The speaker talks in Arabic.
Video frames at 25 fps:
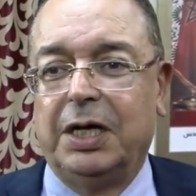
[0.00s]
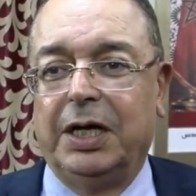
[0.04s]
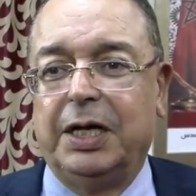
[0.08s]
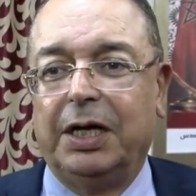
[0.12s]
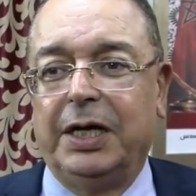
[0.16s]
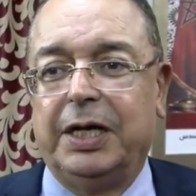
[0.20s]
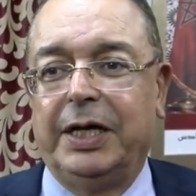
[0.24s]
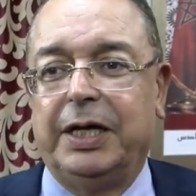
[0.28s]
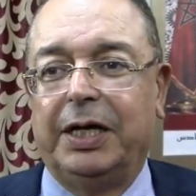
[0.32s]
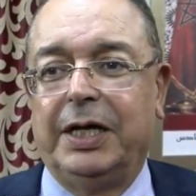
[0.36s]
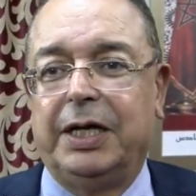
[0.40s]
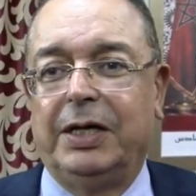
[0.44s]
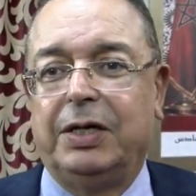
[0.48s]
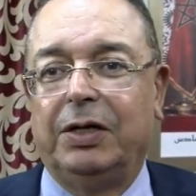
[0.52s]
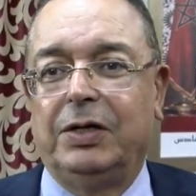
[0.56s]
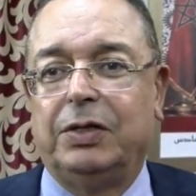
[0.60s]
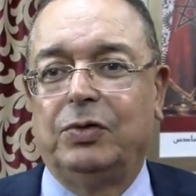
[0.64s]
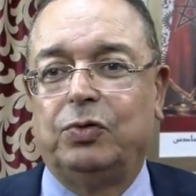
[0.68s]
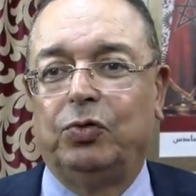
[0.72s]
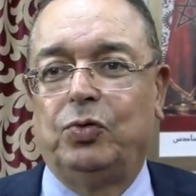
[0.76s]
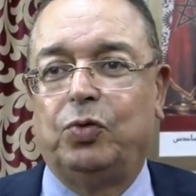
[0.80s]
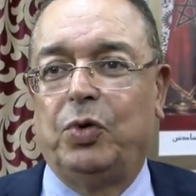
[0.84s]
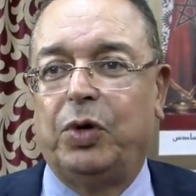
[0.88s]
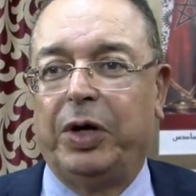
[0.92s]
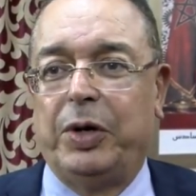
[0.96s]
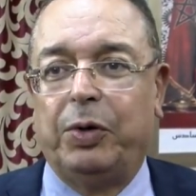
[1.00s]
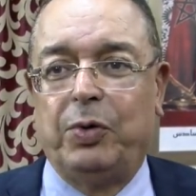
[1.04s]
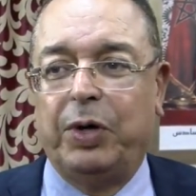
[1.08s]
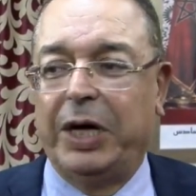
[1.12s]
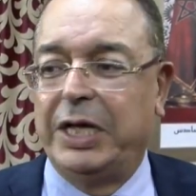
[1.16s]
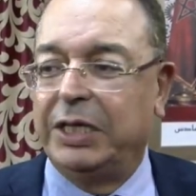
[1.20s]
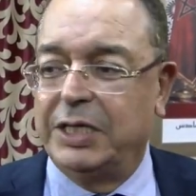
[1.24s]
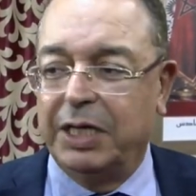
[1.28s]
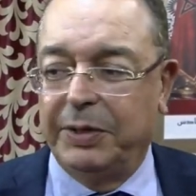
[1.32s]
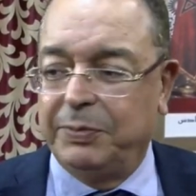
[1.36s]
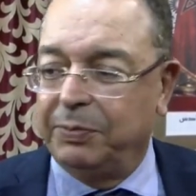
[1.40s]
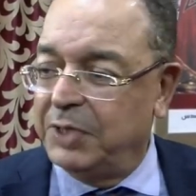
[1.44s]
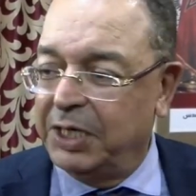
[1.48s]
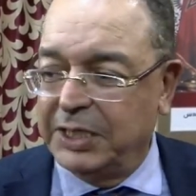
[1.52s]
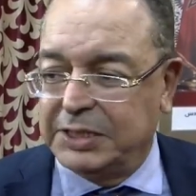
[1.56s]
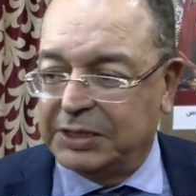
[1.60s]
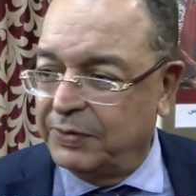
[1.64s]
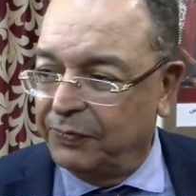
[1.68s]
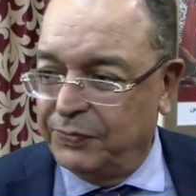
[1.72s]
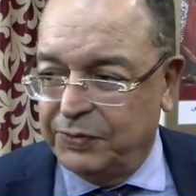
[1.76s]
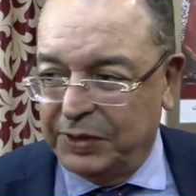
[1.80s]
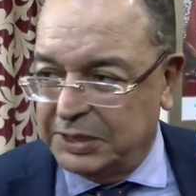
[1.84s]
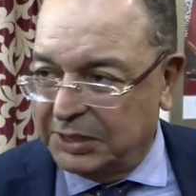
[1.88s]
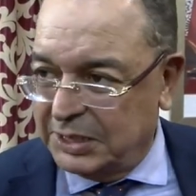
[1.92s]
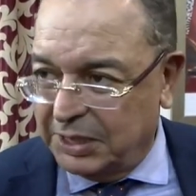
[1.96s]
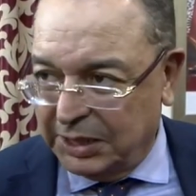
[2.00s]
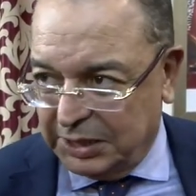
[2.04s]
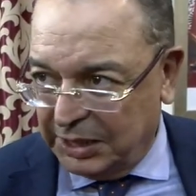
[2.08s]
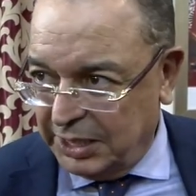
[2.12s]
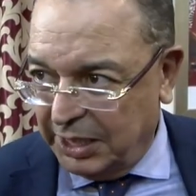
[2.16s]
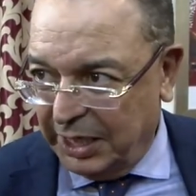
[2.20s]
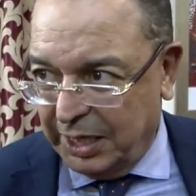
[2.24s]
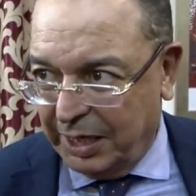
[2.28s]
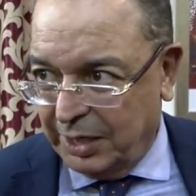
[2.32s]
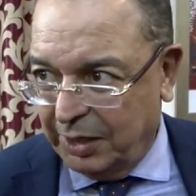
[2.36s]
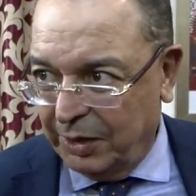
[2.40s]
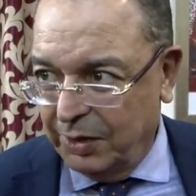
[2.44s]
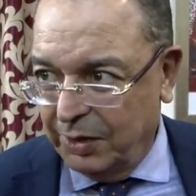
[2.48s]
آه، وهذا ليس فيه تاطير